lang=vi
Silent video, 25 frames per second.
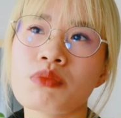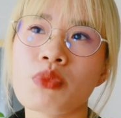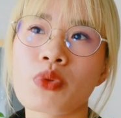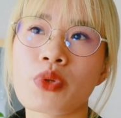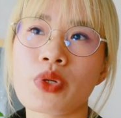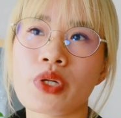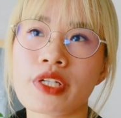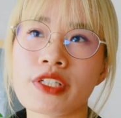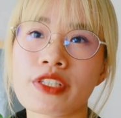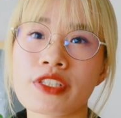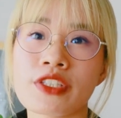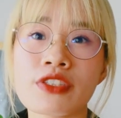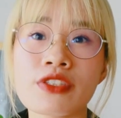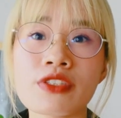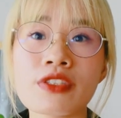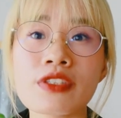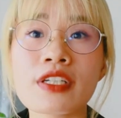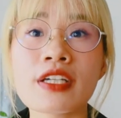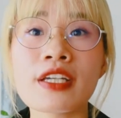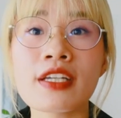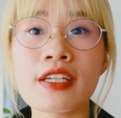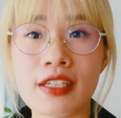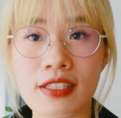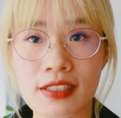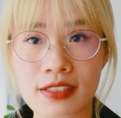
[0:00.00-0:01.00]
một sự
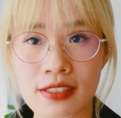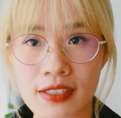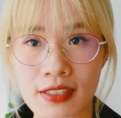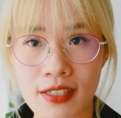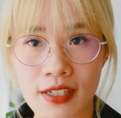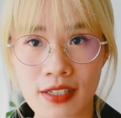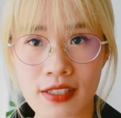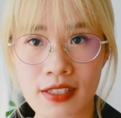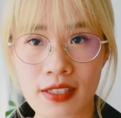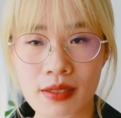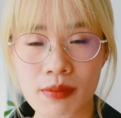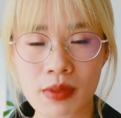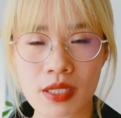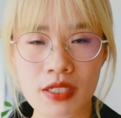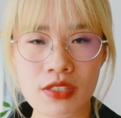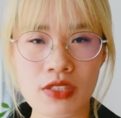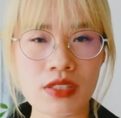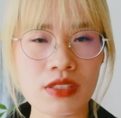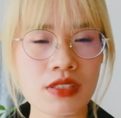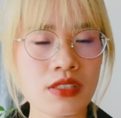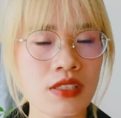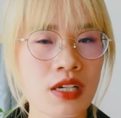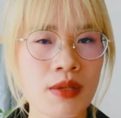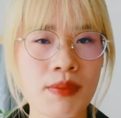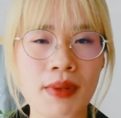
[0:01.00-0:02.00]
kiện gì đấy mà
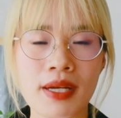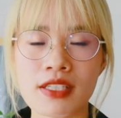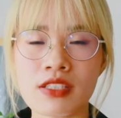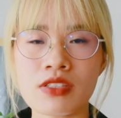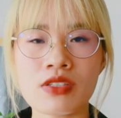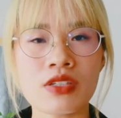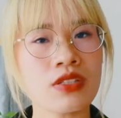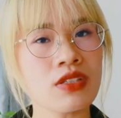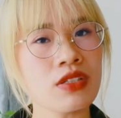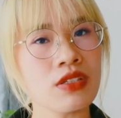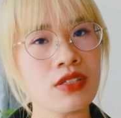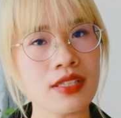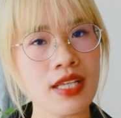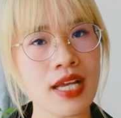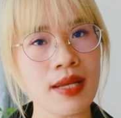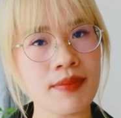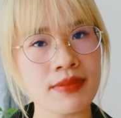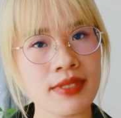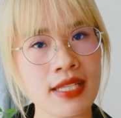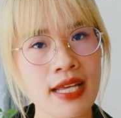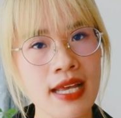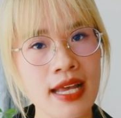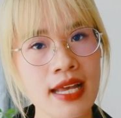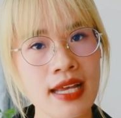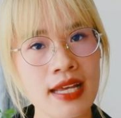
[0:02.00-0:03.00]
trước giờ bạn chưa từng
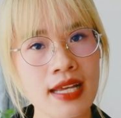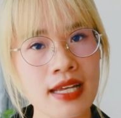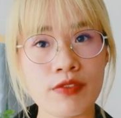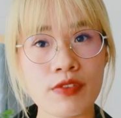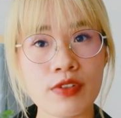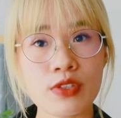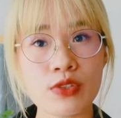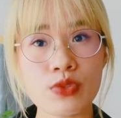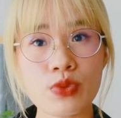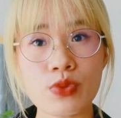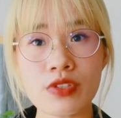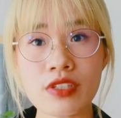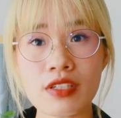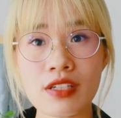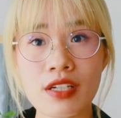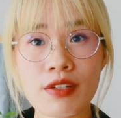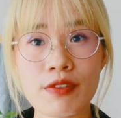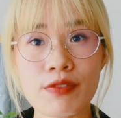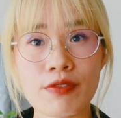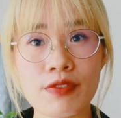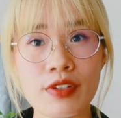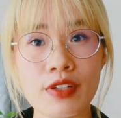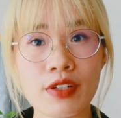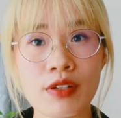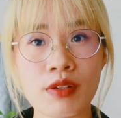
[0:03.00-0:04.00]
tham gia ví dụ như là
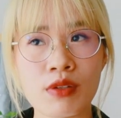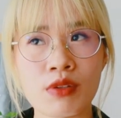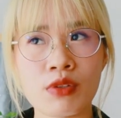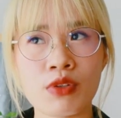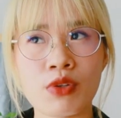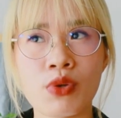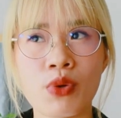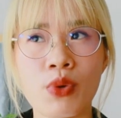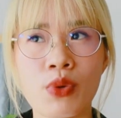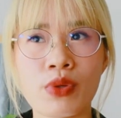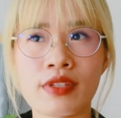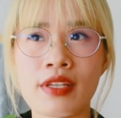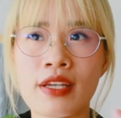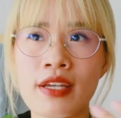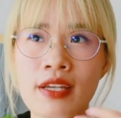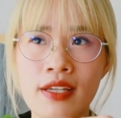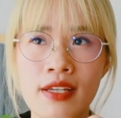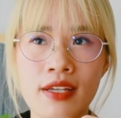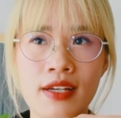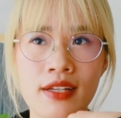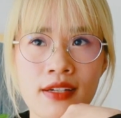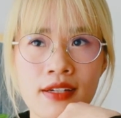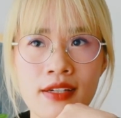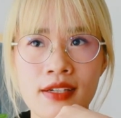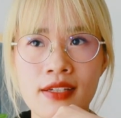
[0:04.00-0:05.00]
việc ngồi
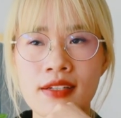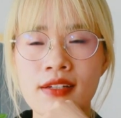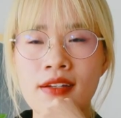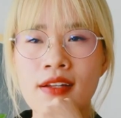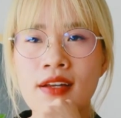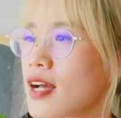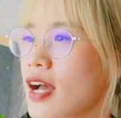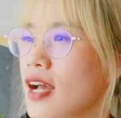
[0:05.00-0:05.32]
thiền